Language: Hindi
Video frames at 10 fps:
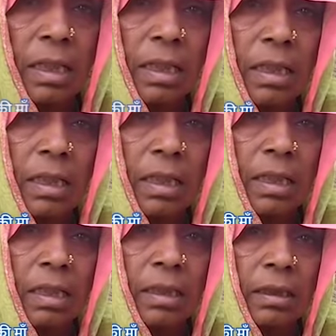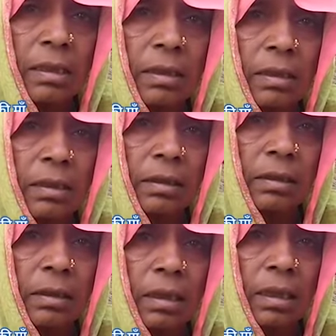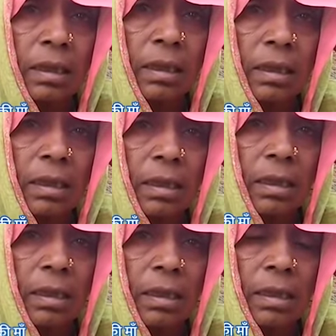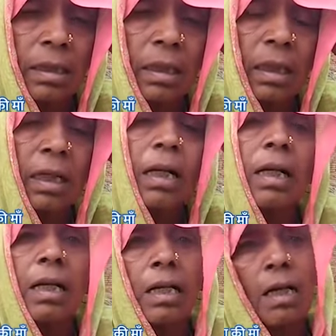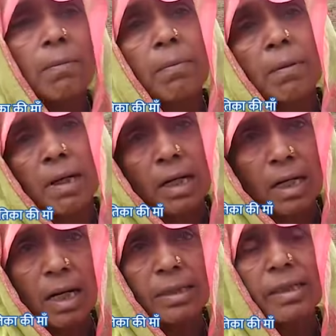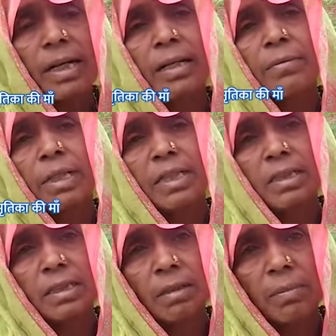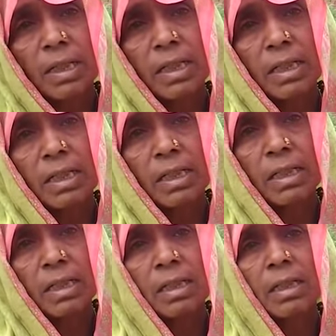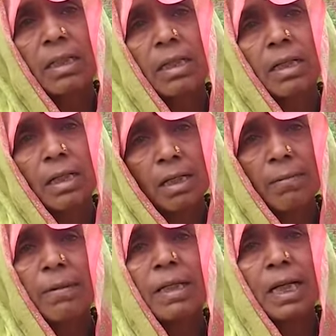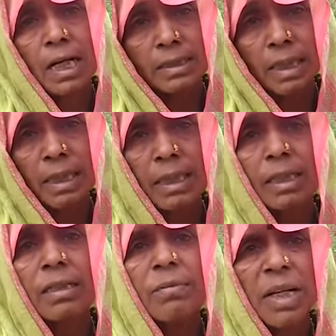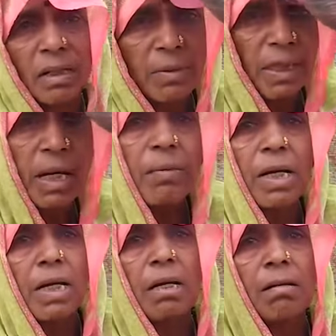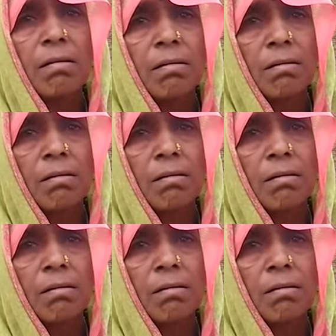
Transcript: क्या कारण था आपकी लड़की किस कारण मरी है आप कहा जाने बहन जी अपन अपन कहा जाने के दिमाग में का भर गा